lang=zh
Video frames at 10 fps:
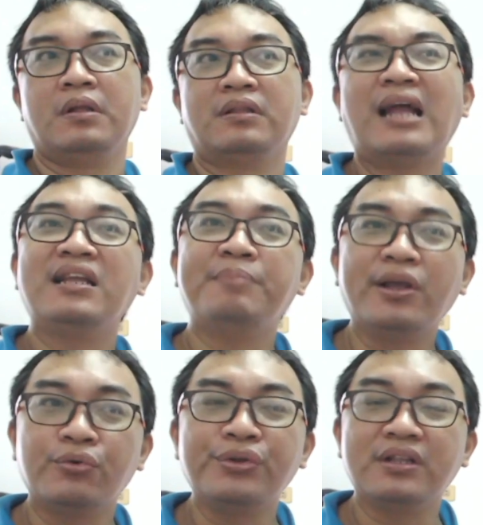那你没
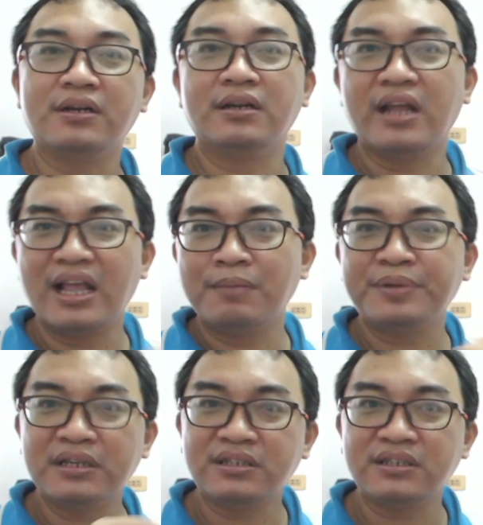有运的人，A、
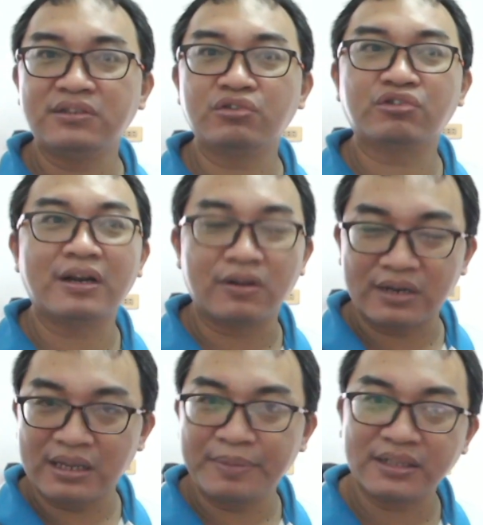B、C 就算了。
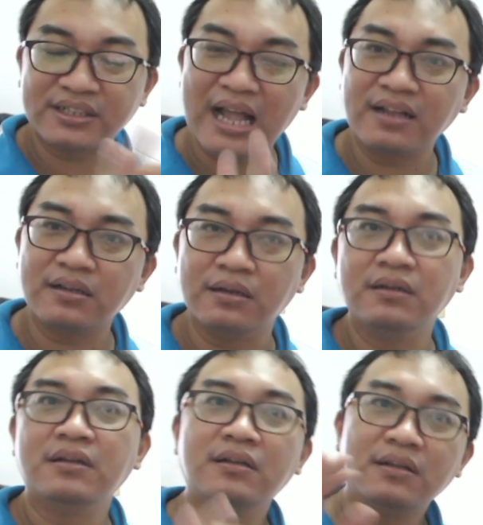里面三个
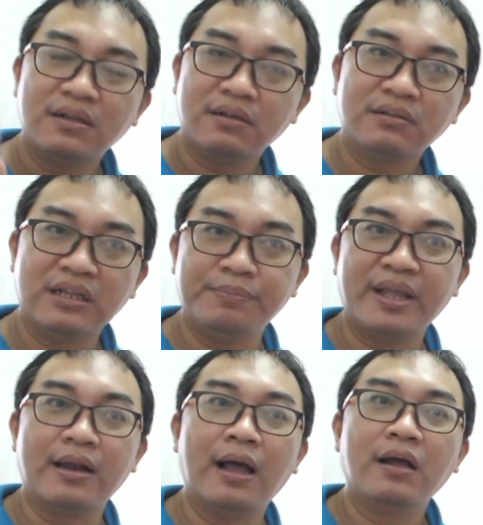里
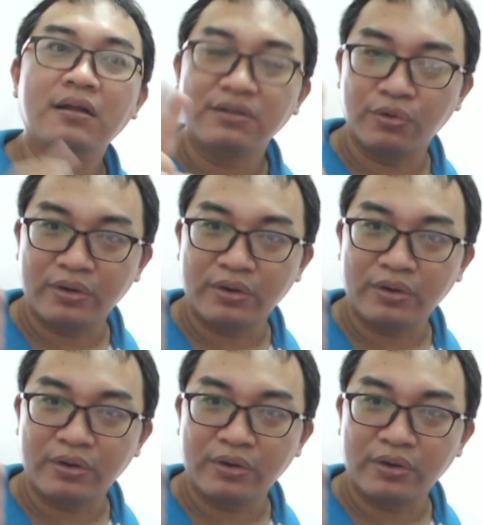面啊，有